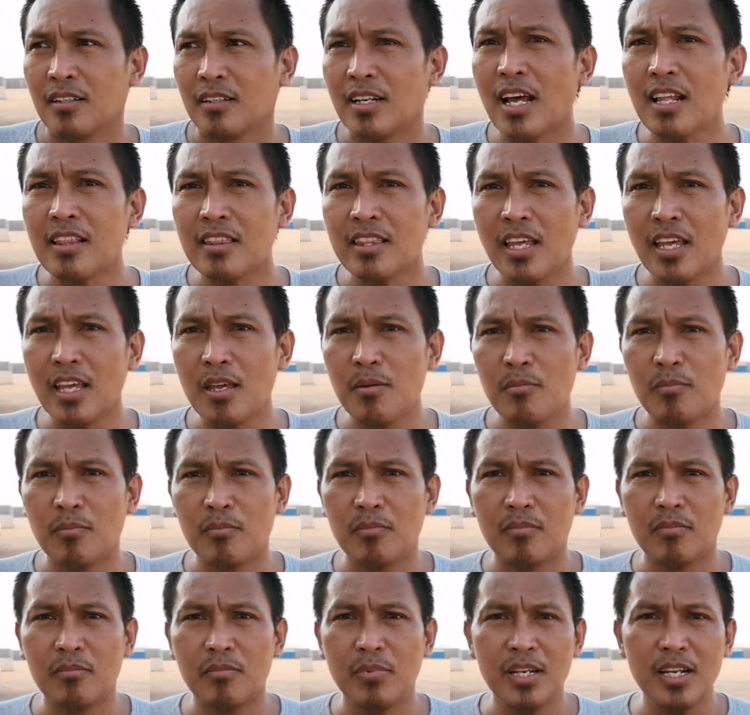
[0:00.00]
Dati,
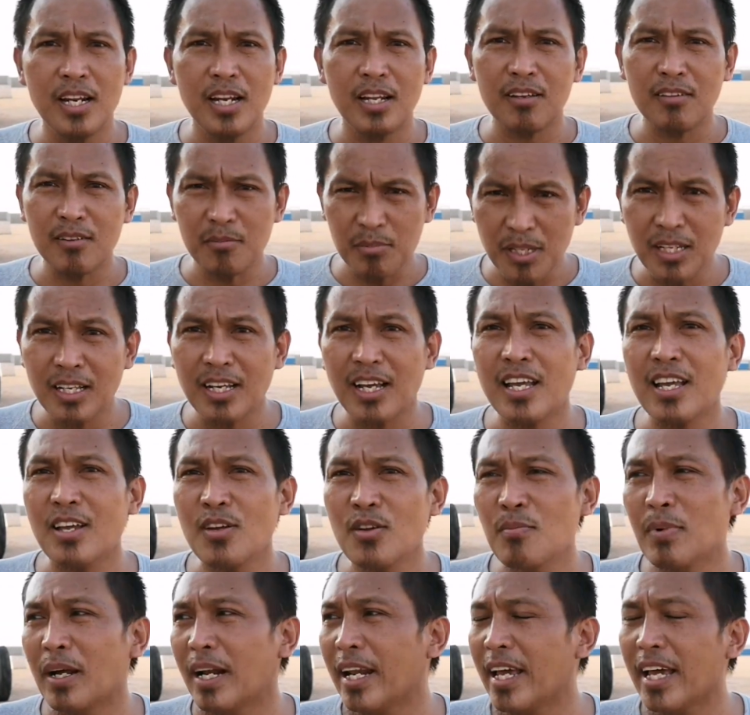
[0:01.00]
binili ko
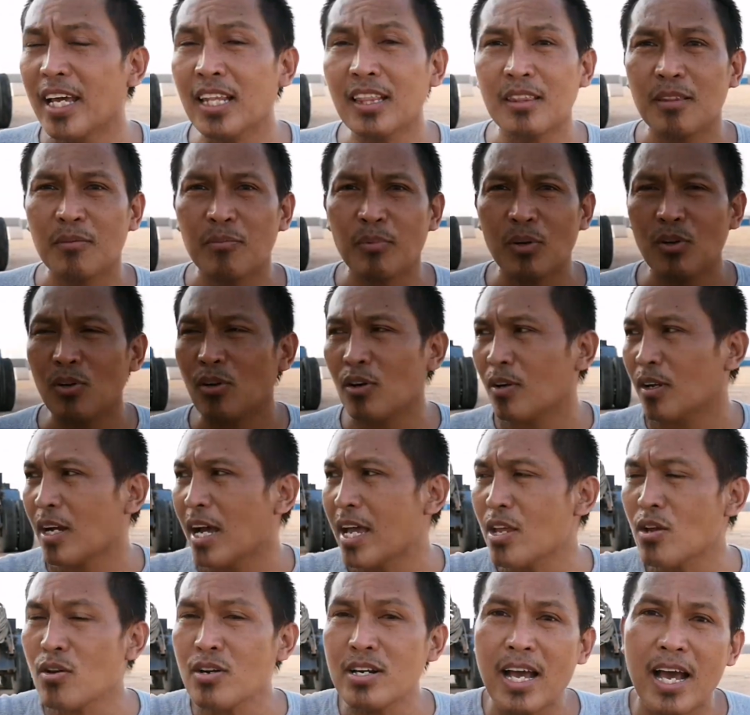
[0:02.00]
yung maliit. Pero
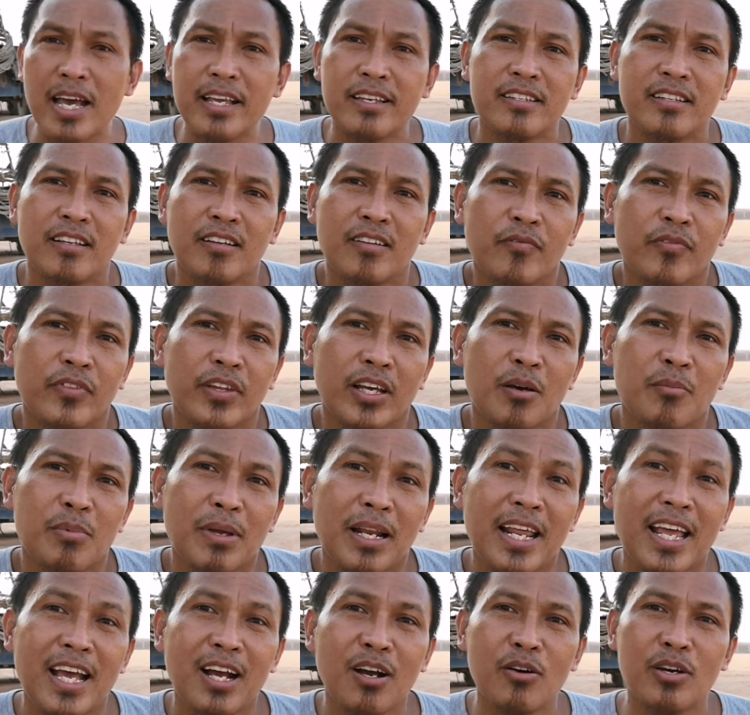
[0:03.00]
ngayon guys,
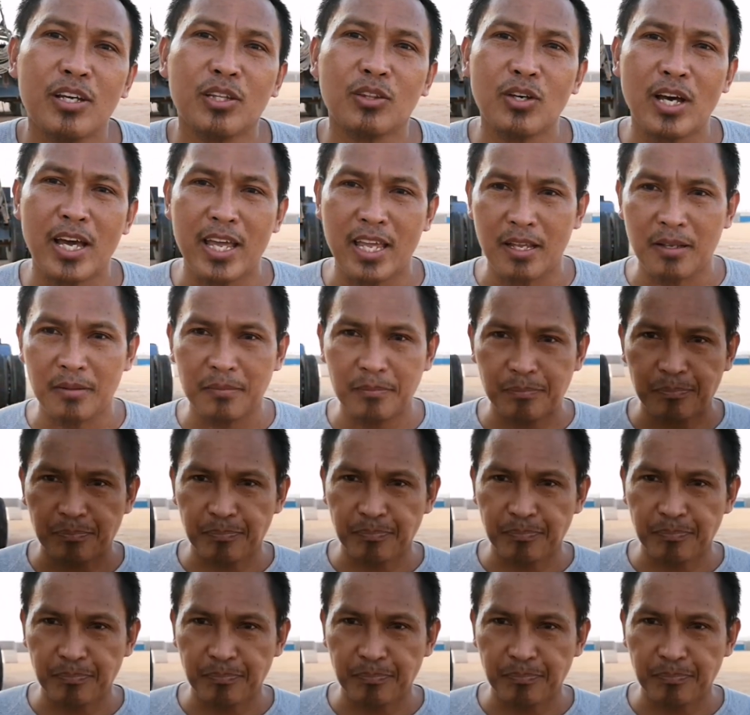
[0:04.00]
nakabili ako. Ito ay